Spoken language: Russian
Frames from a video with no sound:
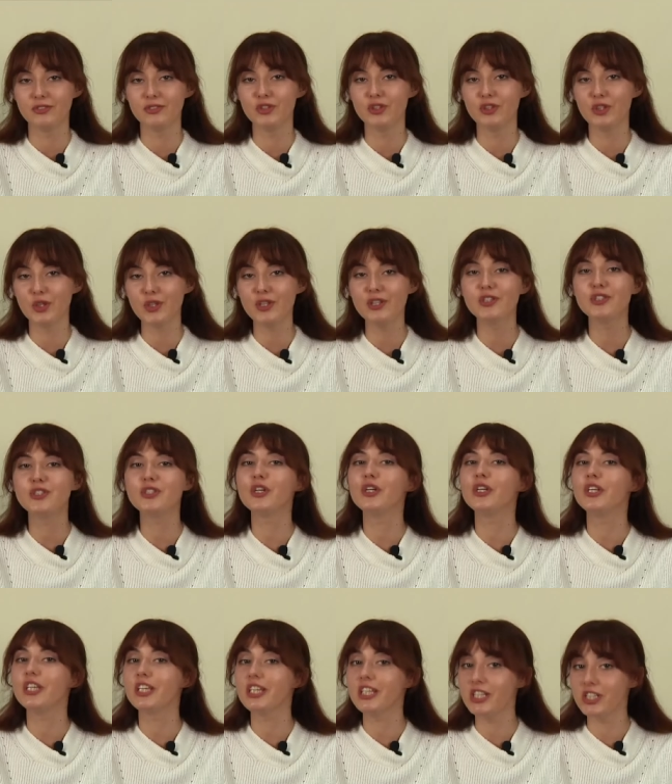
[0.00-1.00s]
Все еще
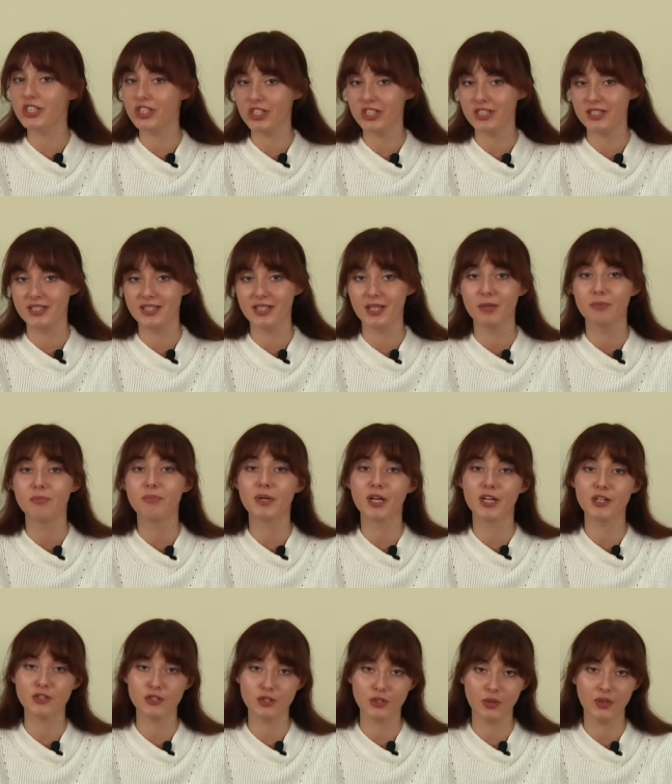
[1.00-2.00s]
ищете
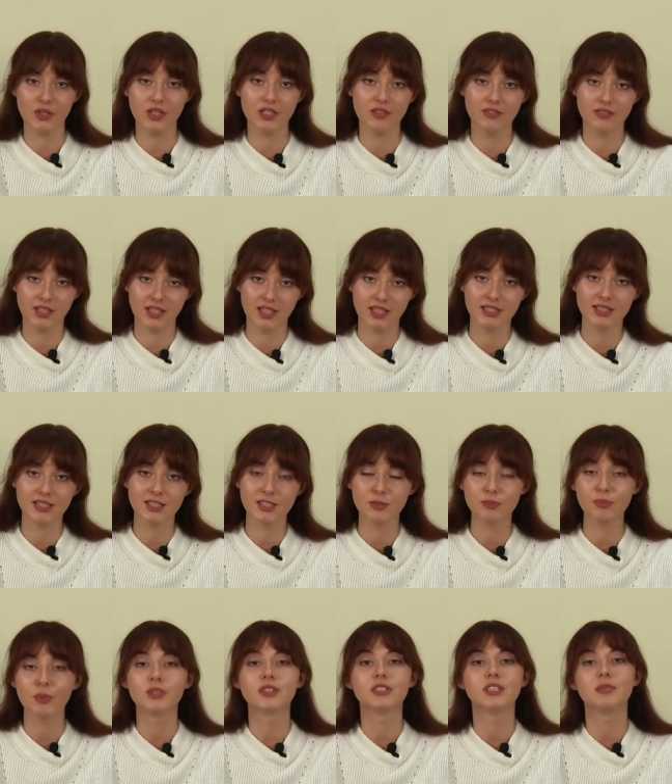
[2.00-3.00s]
простой и выгодный
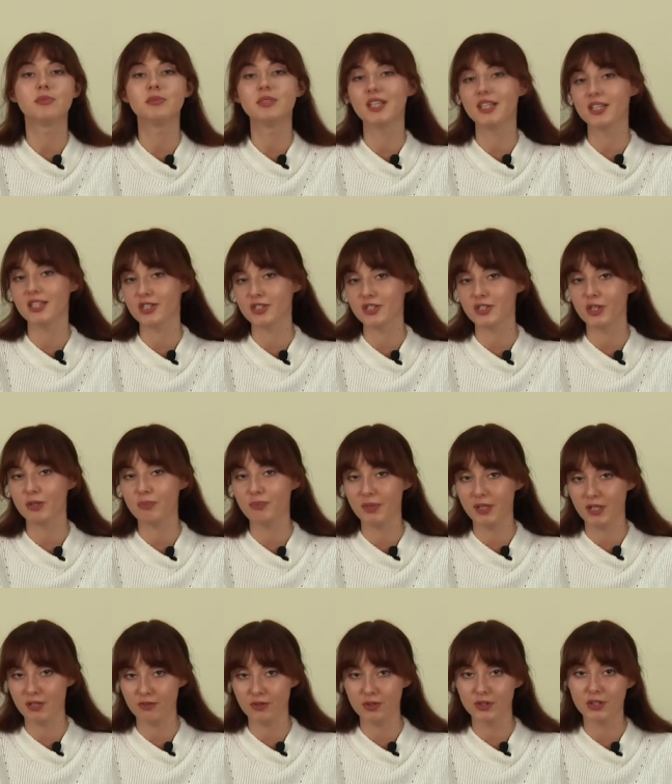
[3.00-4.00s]
способ денежных
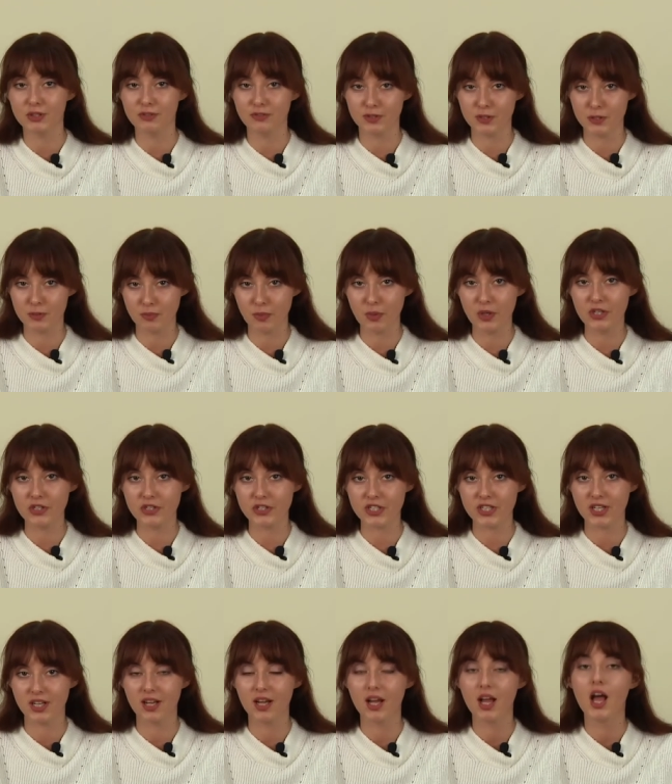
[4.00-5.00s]
переводов из
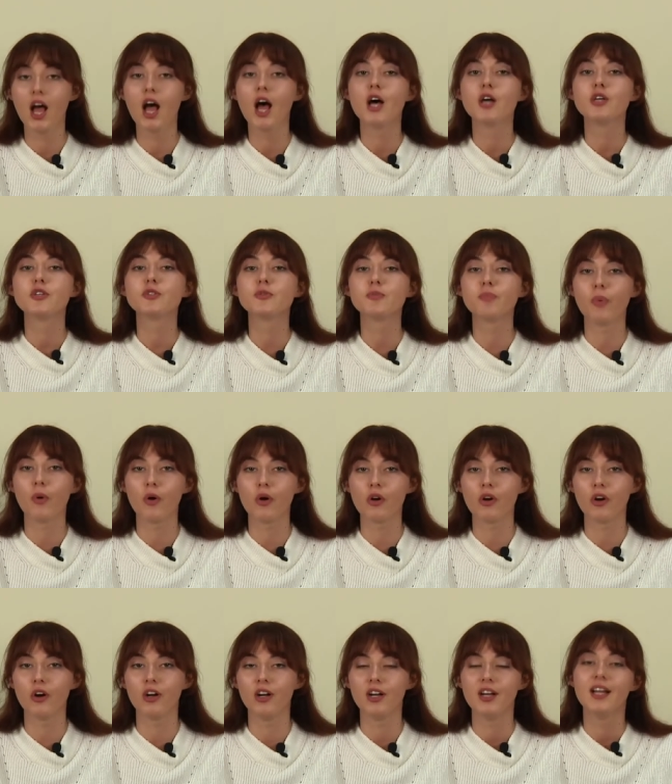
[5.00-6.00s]
Польши?
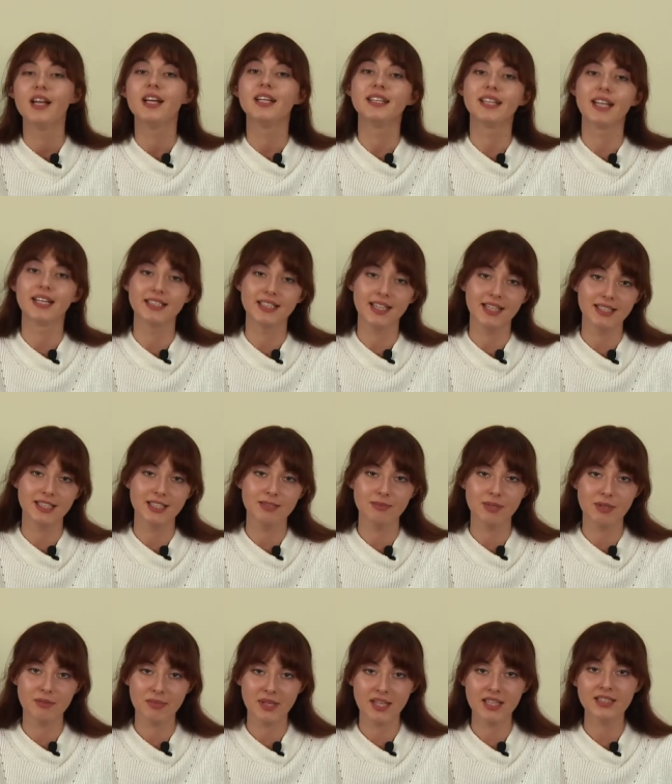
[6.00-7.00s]
Споко. На данный
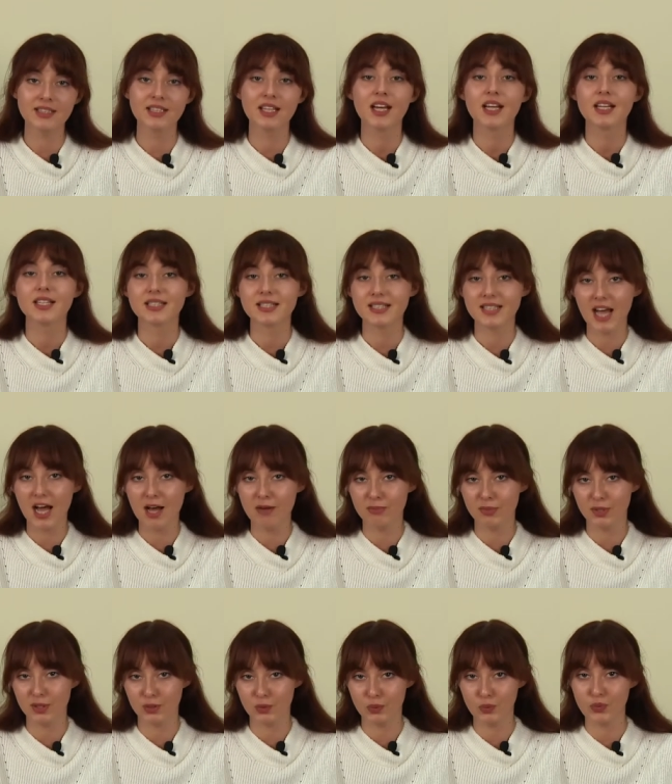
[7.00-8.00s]
момент
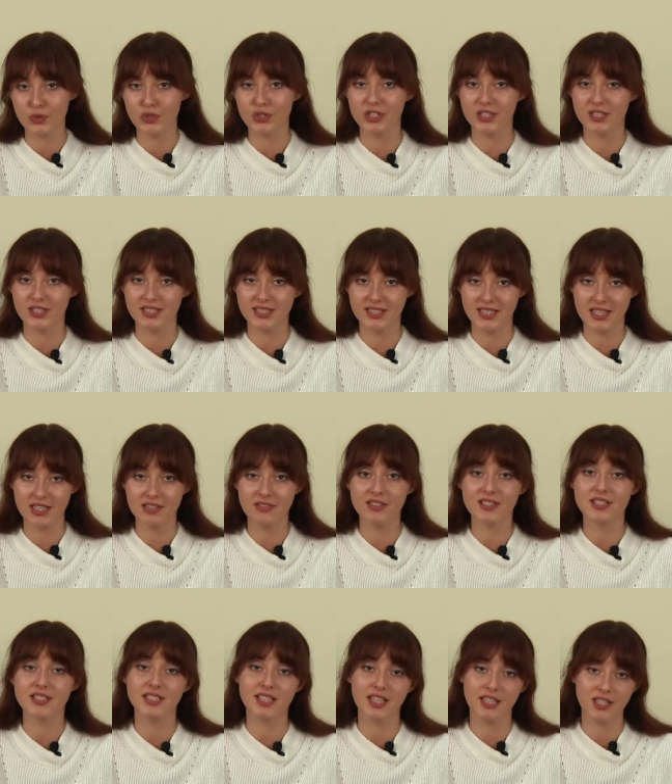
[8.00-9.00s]
самый лучший
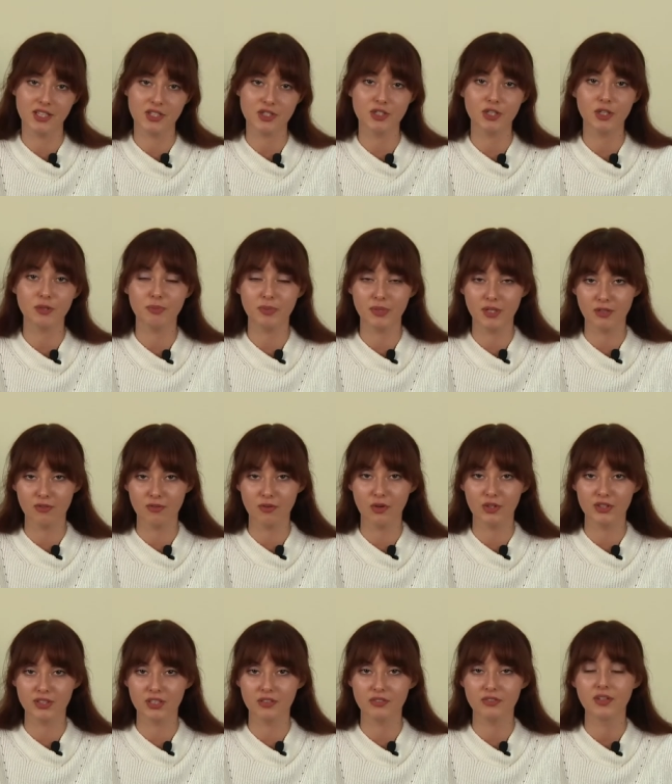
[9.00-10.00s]
сервис денежных
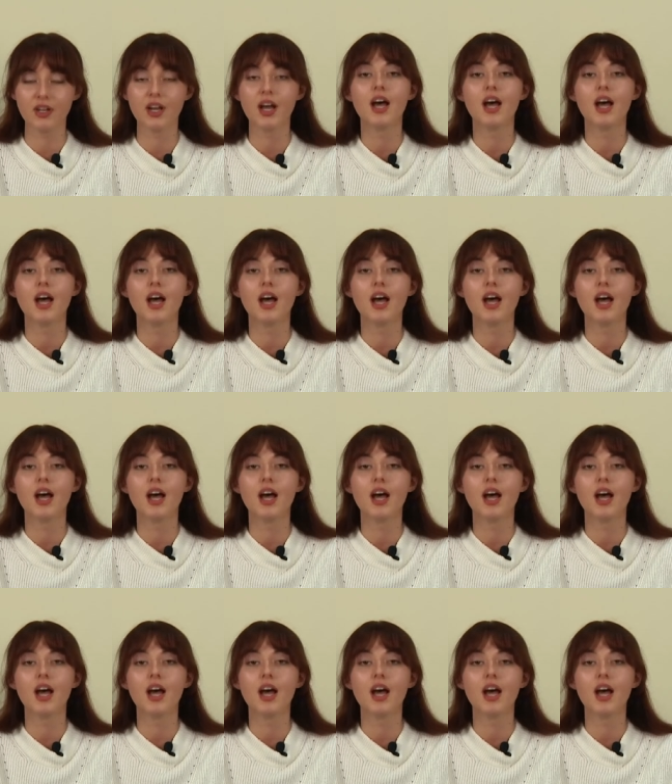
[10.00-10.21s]
переводов.